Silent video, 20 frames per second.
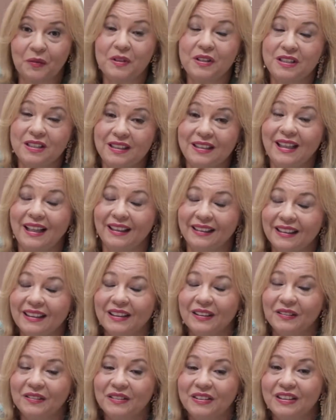com os
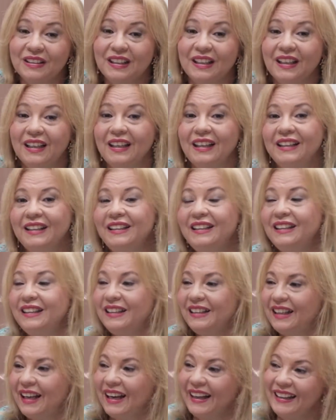cidadãos.
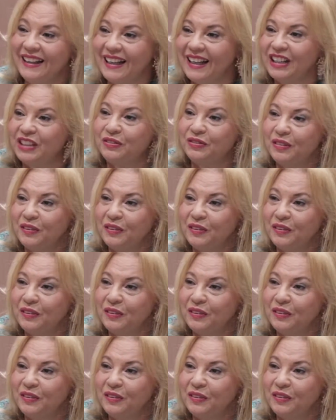E aí elas